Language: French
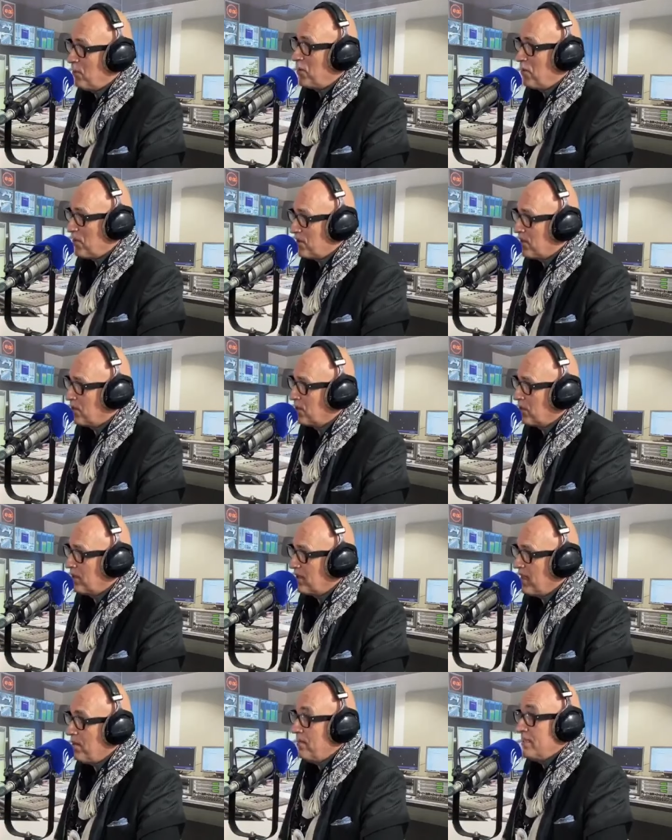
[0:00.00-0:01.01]
pour leurs
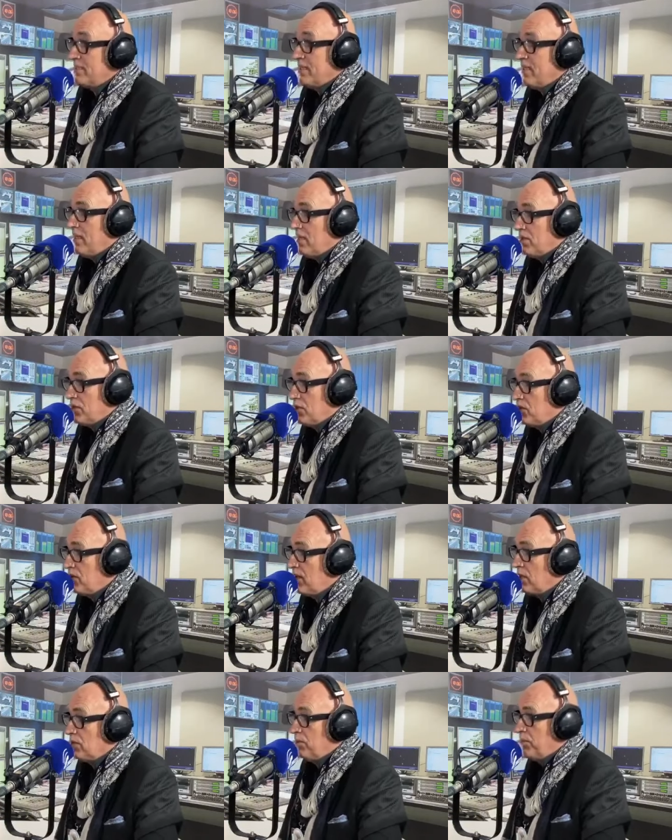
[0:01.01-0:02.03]
entretiens, mais c'est, je suis dans